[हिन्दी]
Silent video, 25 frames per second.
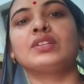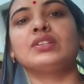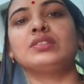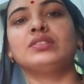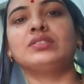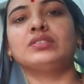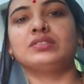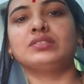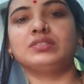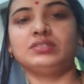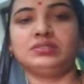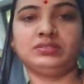
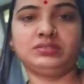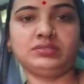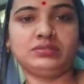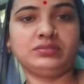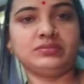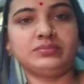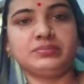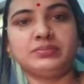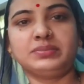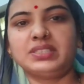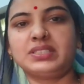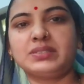और
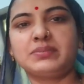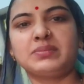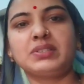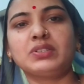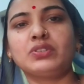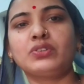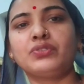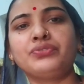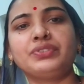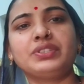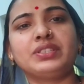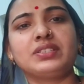बस मेरे
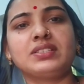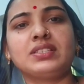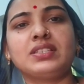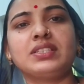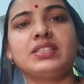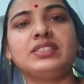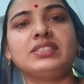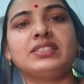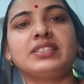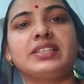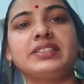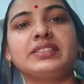को फिर से
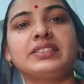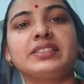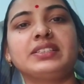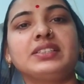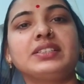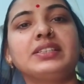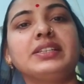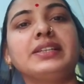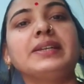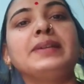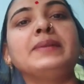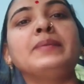रीसेट
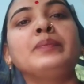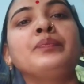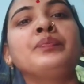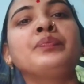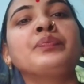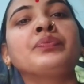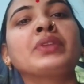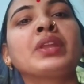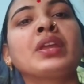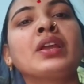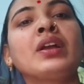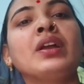करना है
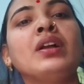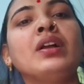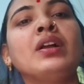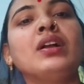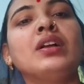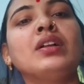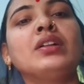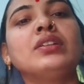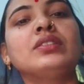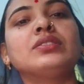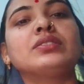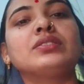
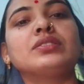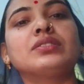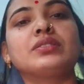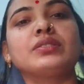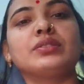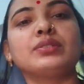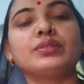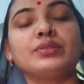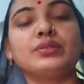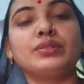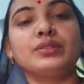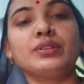
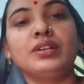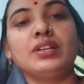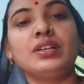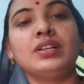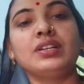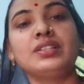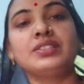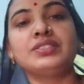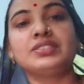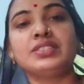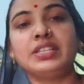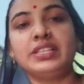तो
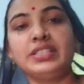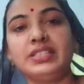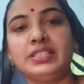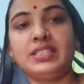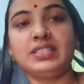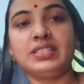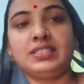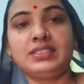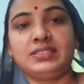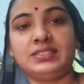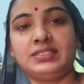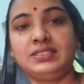
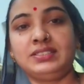चलिए